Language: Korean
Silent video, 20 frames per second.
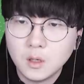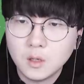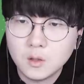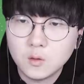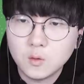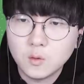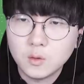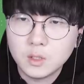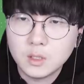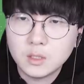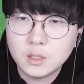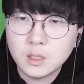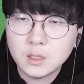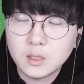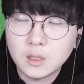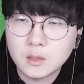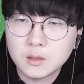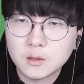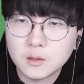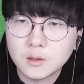또
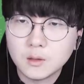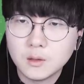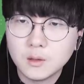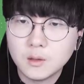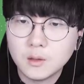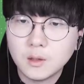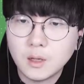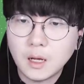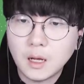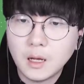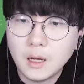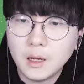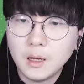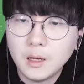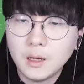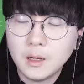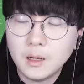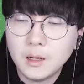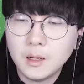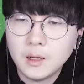리셋됐어
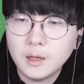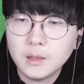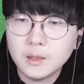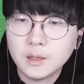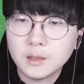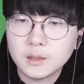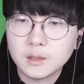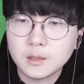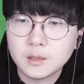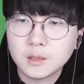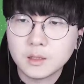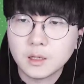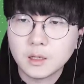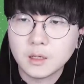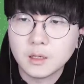아나 진짜